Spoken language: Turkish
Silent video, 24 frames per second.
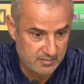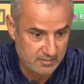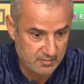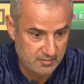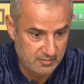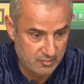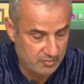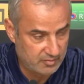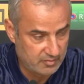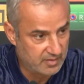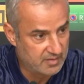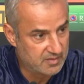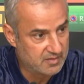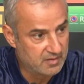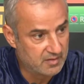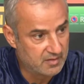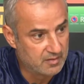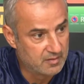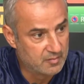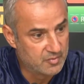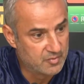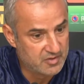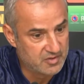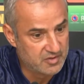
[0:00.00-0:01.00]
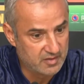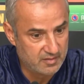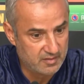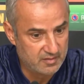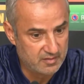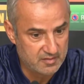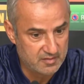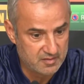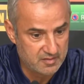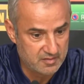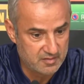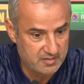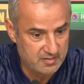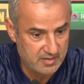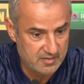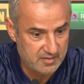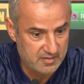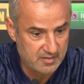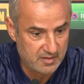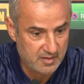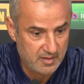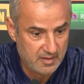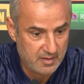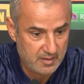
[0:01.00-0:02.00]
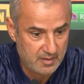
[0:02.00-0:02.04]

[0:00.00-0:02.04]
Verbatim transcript: E, rotasyonlu bir şekilde çıkacağız.